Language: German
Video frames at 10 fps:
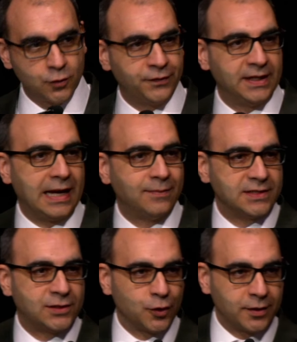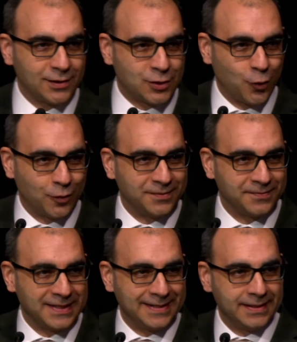Zu viele haben sich zurückgezogen.
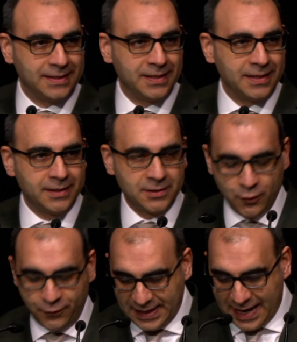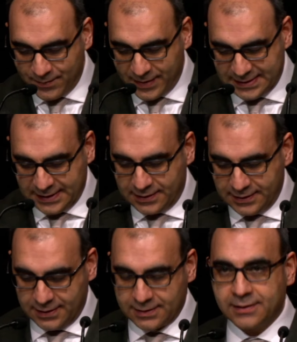Zu viele haben
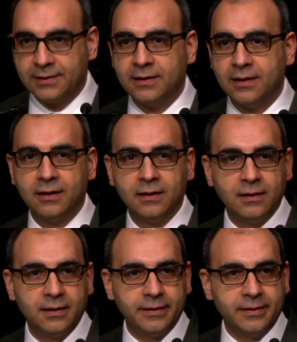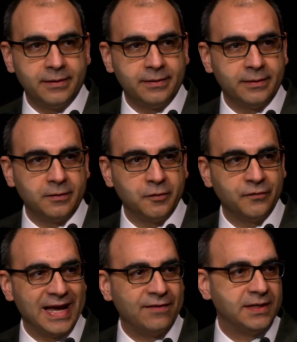resigniert.
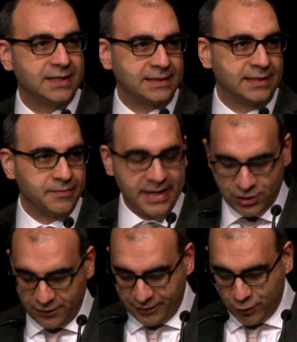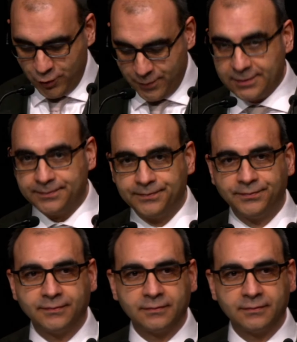Und wer will es diesen Menschen verübeln?